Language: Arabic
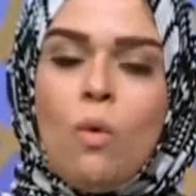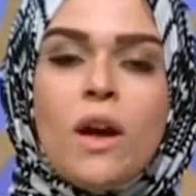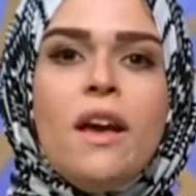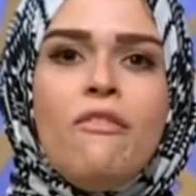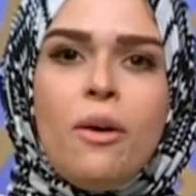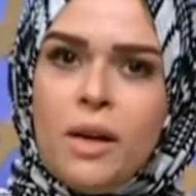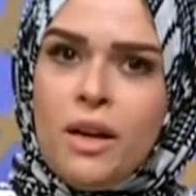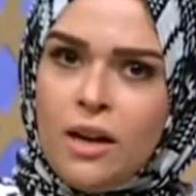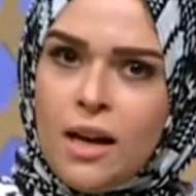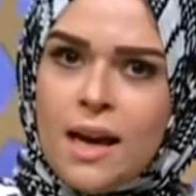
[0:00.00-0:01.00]
هو يفهم
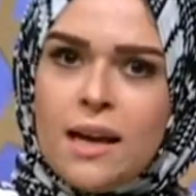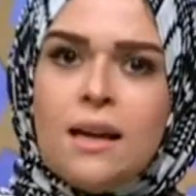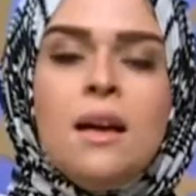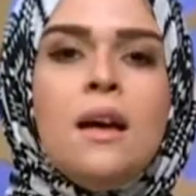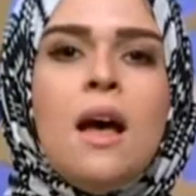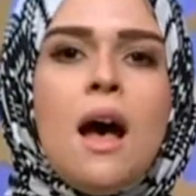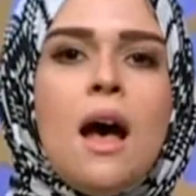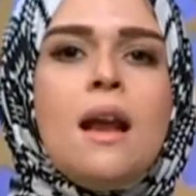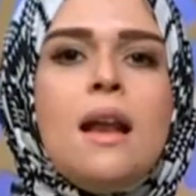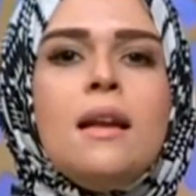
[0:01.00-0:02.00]
ان في الاخر
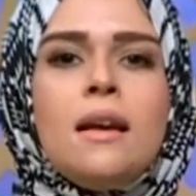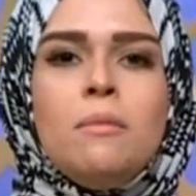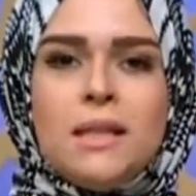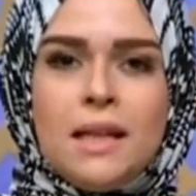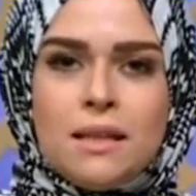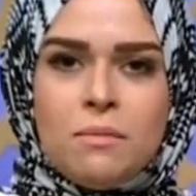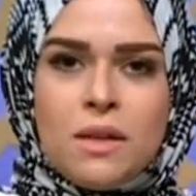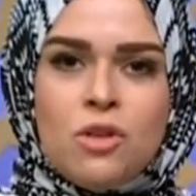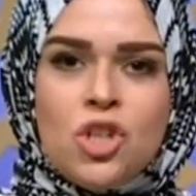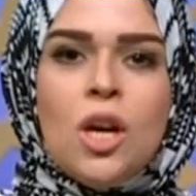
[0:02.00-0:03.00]
انا اللي كلمتي لازم
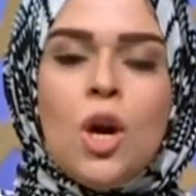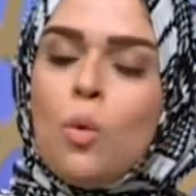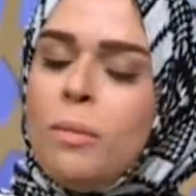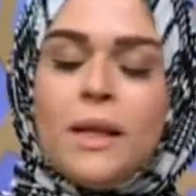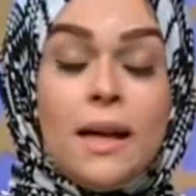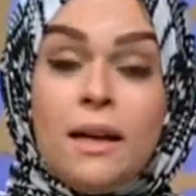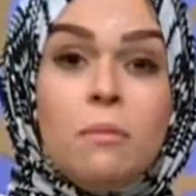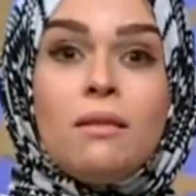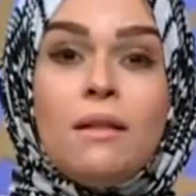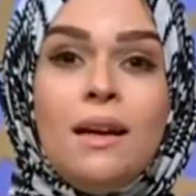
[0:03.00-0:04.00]
تمشي
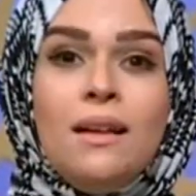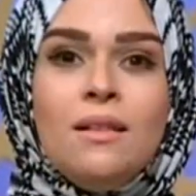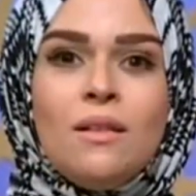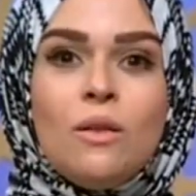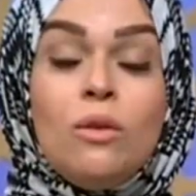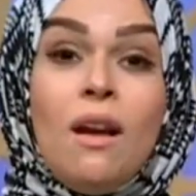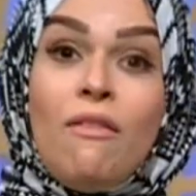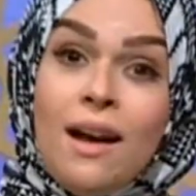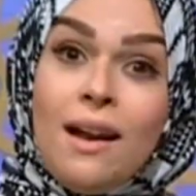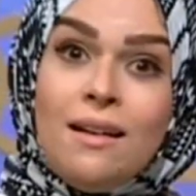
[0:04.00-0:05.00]
وبالتالي بطل عند قلت
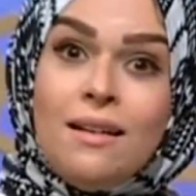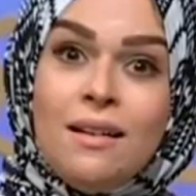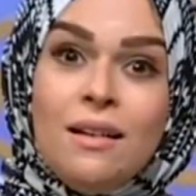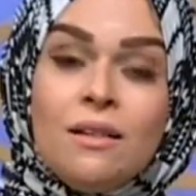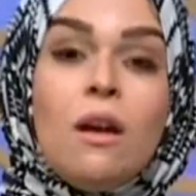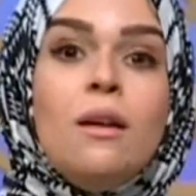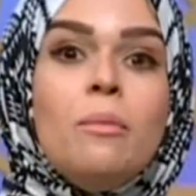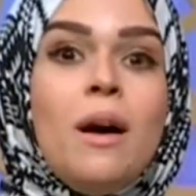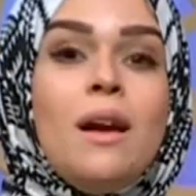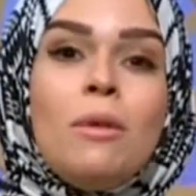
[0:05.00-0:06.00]
لها فعلا
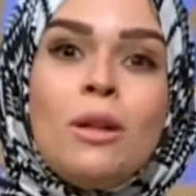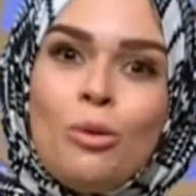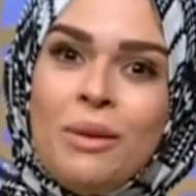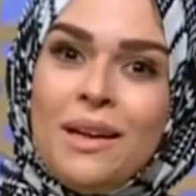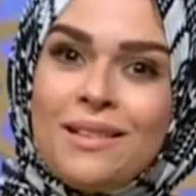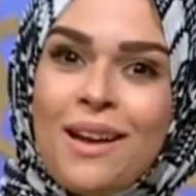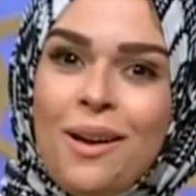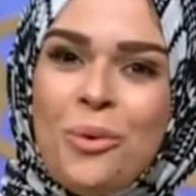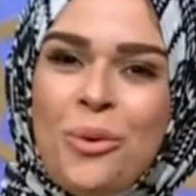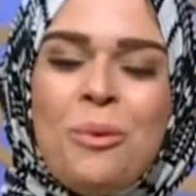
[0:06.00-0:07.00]
طيب انا بطلب منك
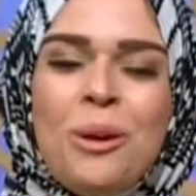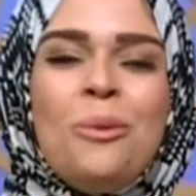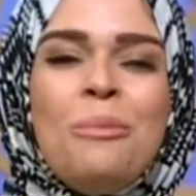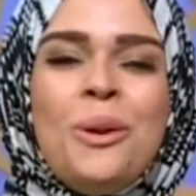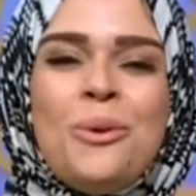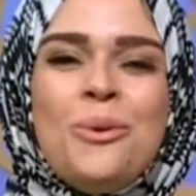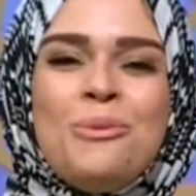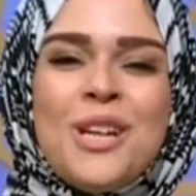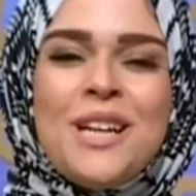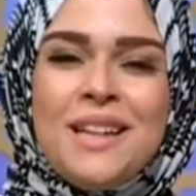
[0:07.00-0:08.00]
طلب وبطلب
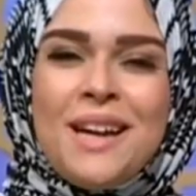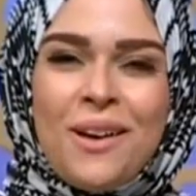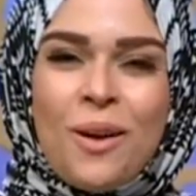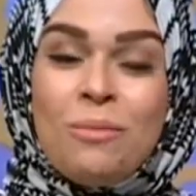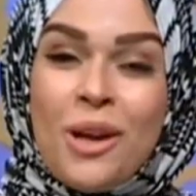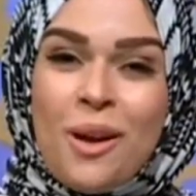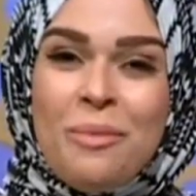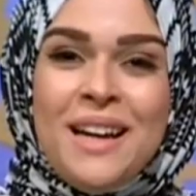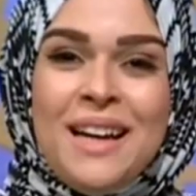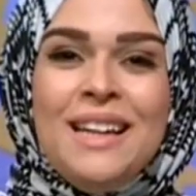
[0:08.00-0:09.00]
منكم مشاهدينا الكرام
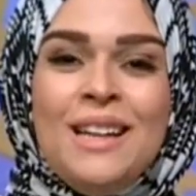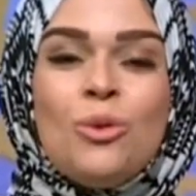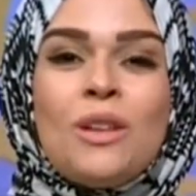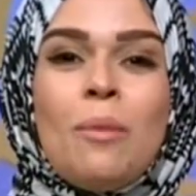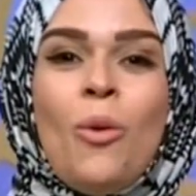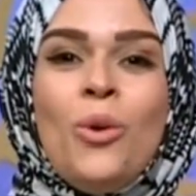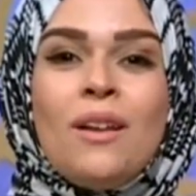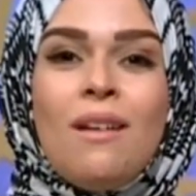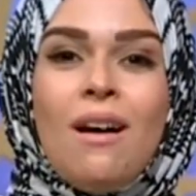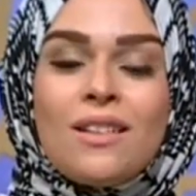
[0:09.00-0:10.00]
طلب ان انتوا
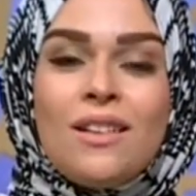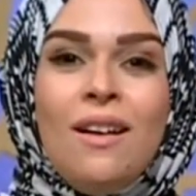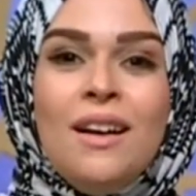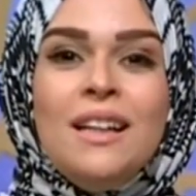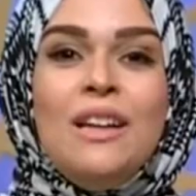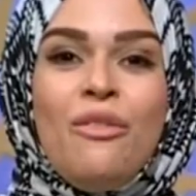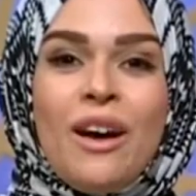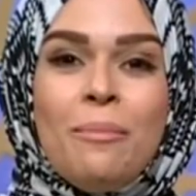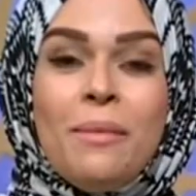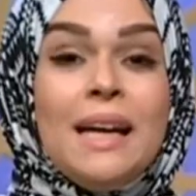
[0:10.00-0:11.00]
تتابعونا النهارده
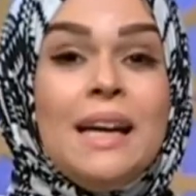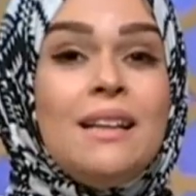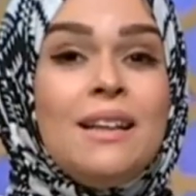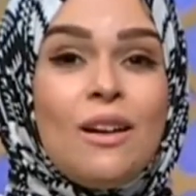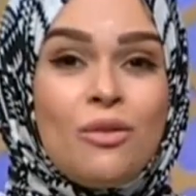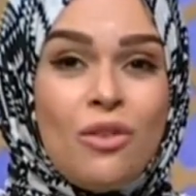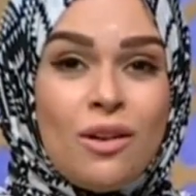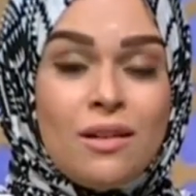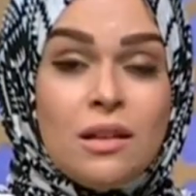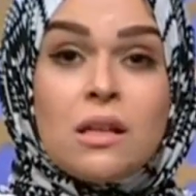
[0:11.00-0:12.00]
نفهم عناد
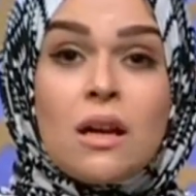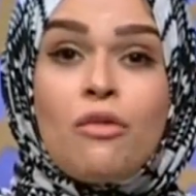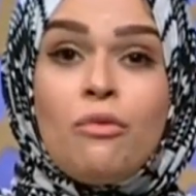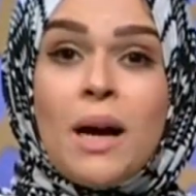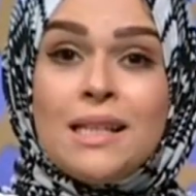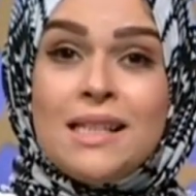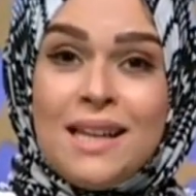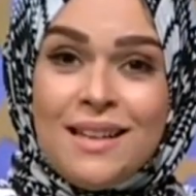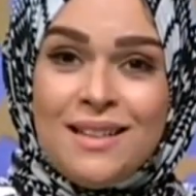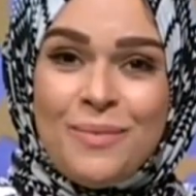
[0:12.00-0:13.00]
الاطفال نتصرف معاه
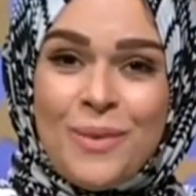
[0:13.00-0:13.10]
ازاي